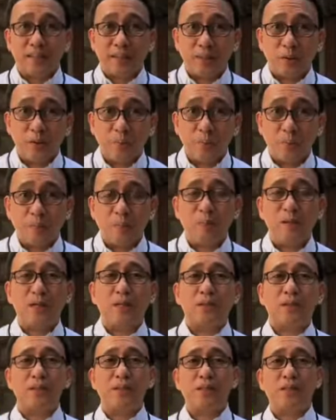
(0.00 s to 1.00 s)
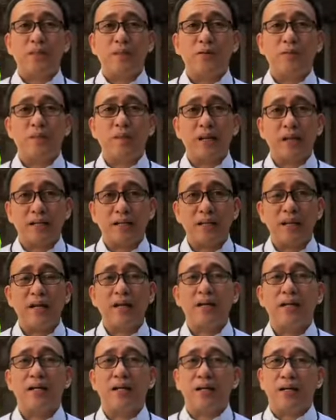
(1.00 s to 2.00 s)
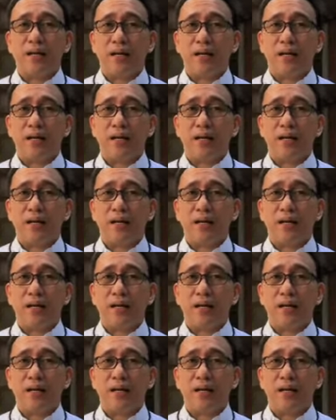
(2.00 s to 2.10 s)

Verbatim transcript: Ngayon pong biyernes ng umaga,